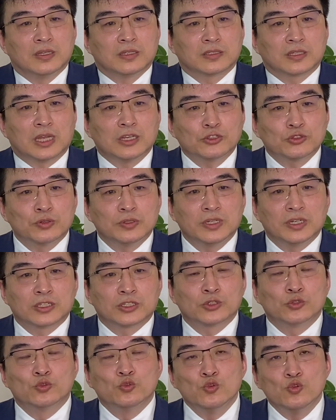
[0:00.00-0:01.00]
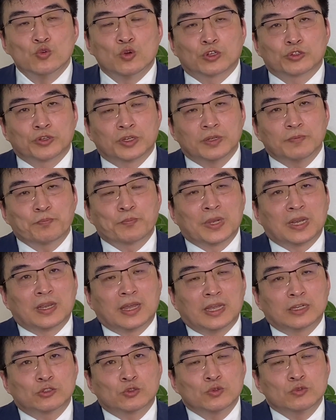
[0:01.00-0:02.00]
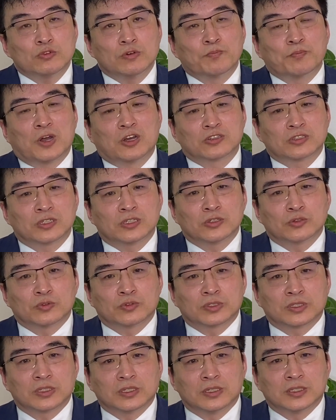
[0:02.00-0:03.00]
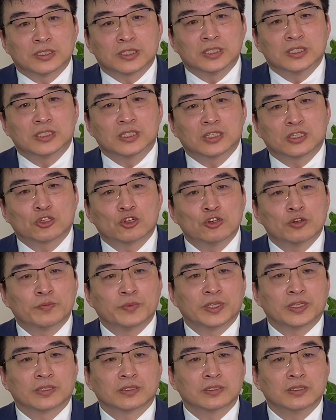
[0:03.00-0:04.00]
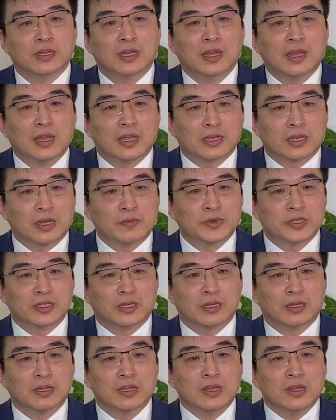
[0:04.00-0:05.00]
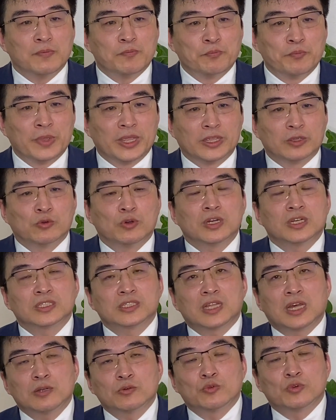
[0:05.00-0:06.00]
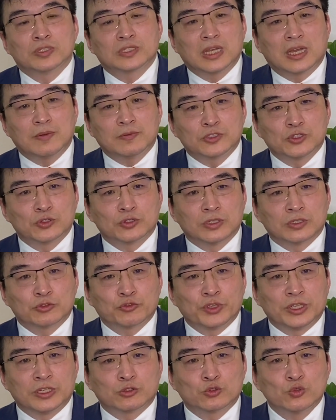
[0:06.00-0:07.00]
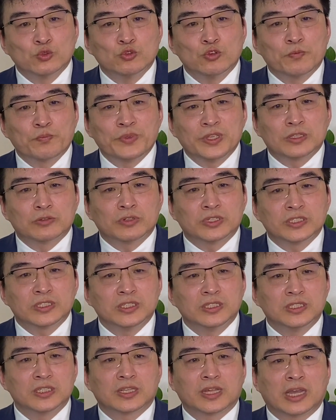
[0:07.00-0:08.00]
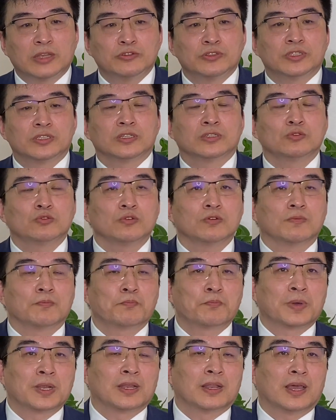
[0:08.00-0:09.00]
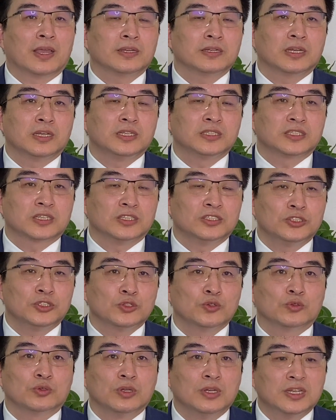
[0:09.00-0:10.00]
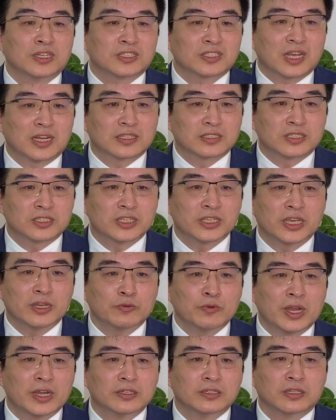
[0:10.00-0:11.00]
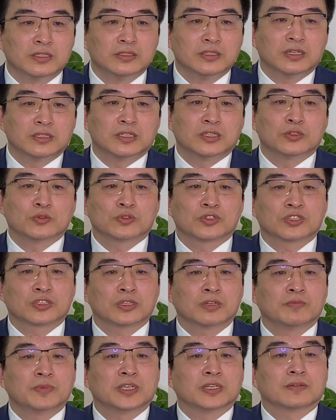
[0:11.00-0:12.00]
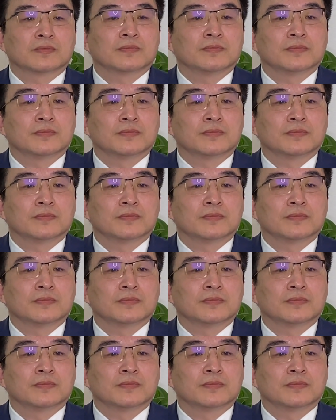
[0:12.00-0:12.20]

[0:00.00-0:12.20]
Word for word: 他说呢，是如果说本来中共保持这种呃信息的透明，那么呢，美国和其他国家就能对中共病毒的信息采取行动，本来可以拯救上千万人的这种生命。